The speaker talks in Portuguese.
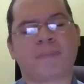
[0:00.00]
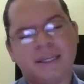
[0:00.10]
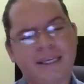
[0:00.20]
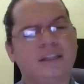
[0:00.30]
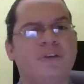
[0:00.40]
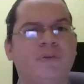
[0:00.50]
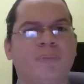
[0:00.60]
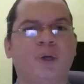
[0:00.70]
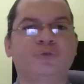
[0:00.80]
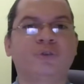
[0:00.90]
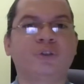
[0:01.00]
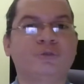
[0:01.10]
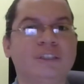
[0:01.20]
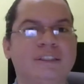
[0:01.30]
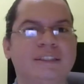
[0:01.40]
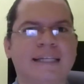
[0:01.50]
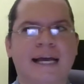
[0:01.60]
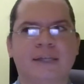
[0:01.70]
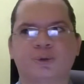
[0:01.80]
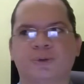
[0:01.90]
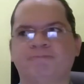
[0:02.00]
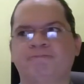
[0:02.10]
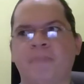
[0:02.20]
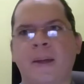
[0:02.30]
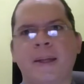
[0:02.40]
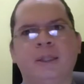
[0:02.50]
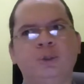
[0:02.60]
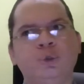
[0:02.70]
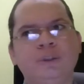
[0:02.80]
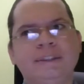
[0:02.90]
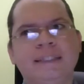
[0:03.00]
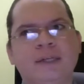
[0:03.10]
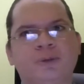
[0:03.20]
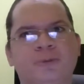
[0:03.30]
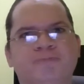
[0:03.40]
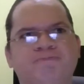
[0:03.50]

E a Davenport foi um desses casos. No entanto,